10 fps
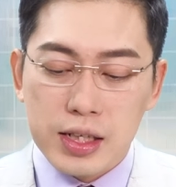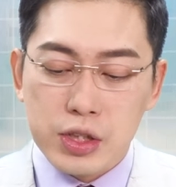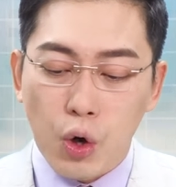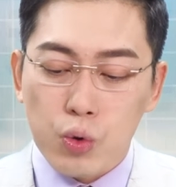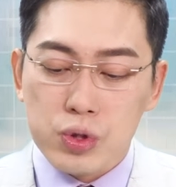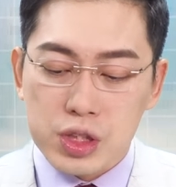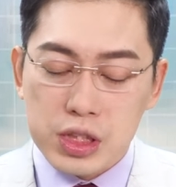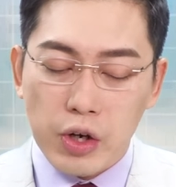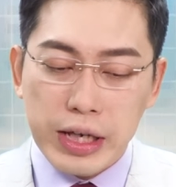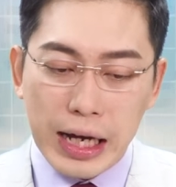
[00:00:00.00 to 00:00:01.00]
有绩
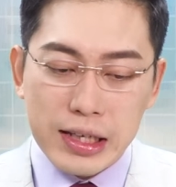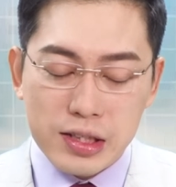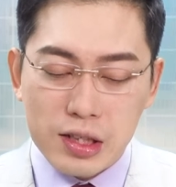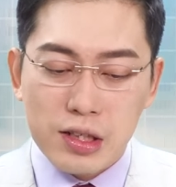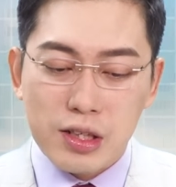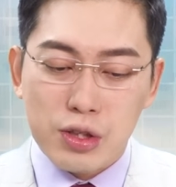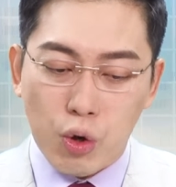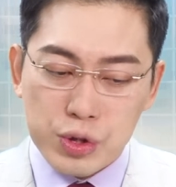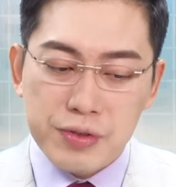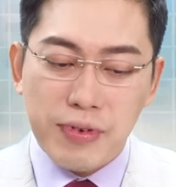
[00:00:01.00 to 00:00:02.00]
效压力的
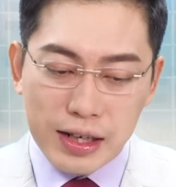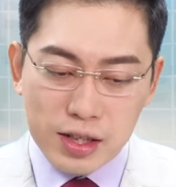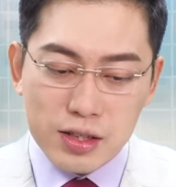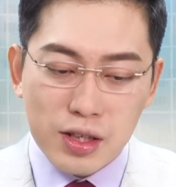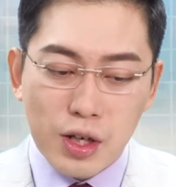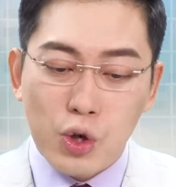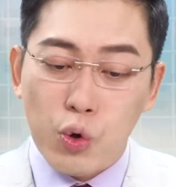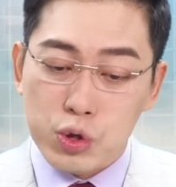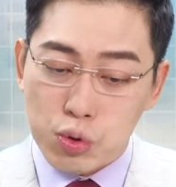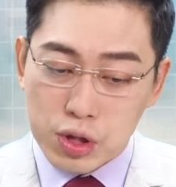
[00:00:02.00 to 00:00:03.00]
投信法人。
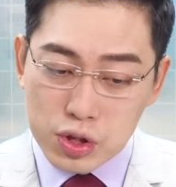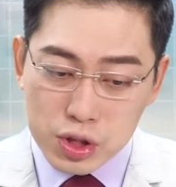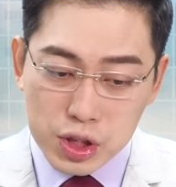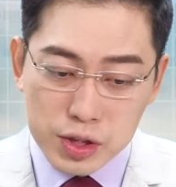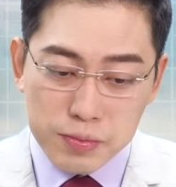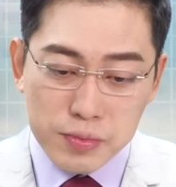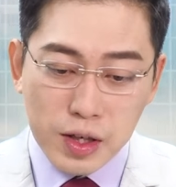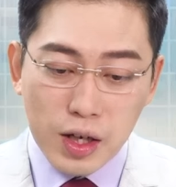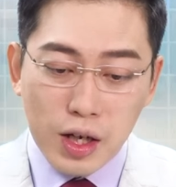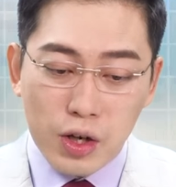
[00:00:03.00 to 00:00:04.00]
会做的事情，
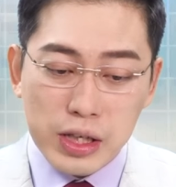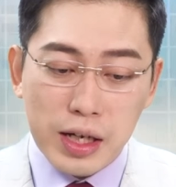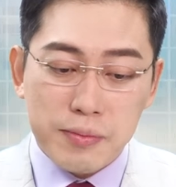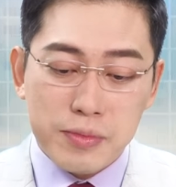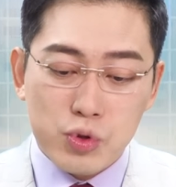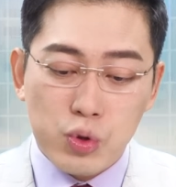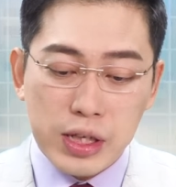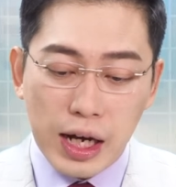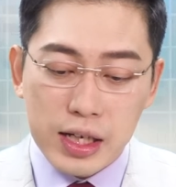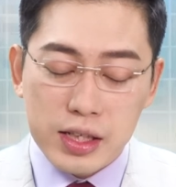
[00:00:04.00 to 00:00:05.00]
哦，那如果你
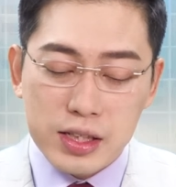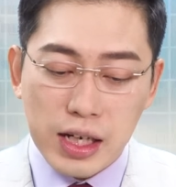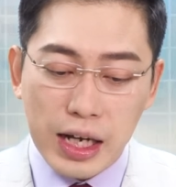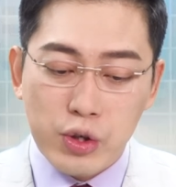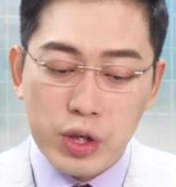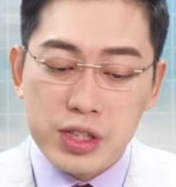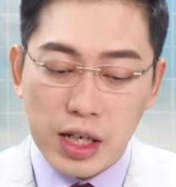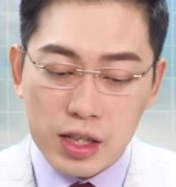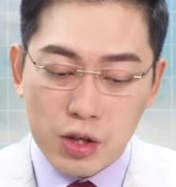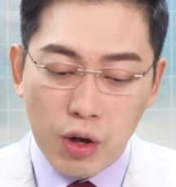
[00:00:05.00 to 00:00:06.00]
还还有印
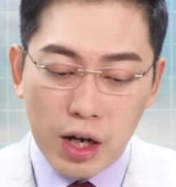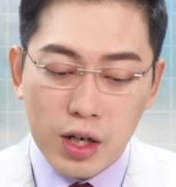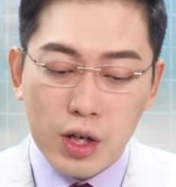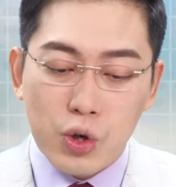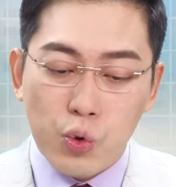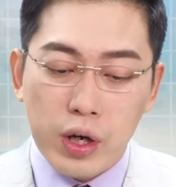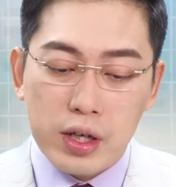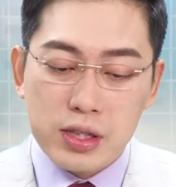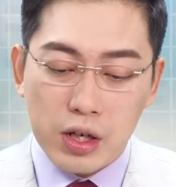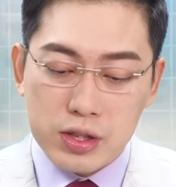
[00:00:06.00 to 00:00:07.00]
象的话，我也
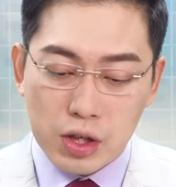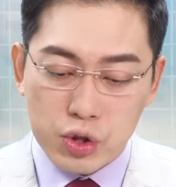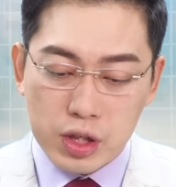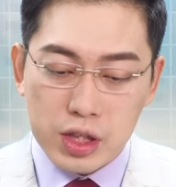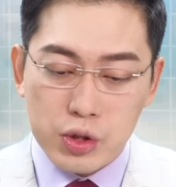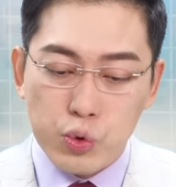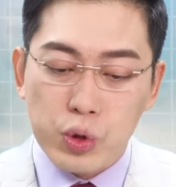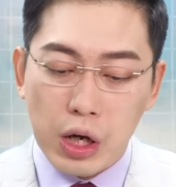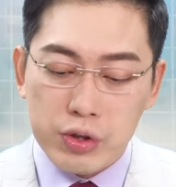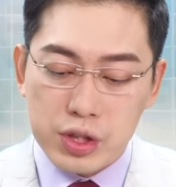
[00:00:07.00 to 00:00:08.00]
很早很早就跟你预
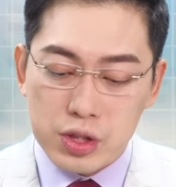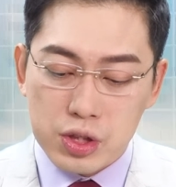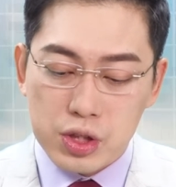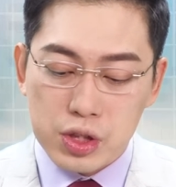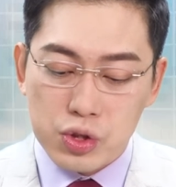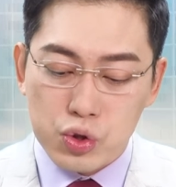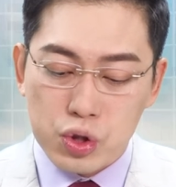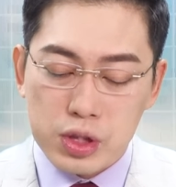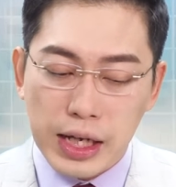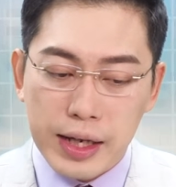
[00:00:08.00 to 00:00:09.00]
告一件事情，就
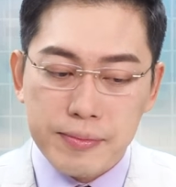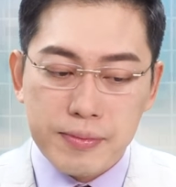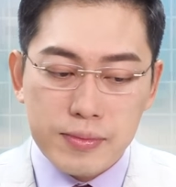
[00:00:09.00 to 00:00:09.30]
是在，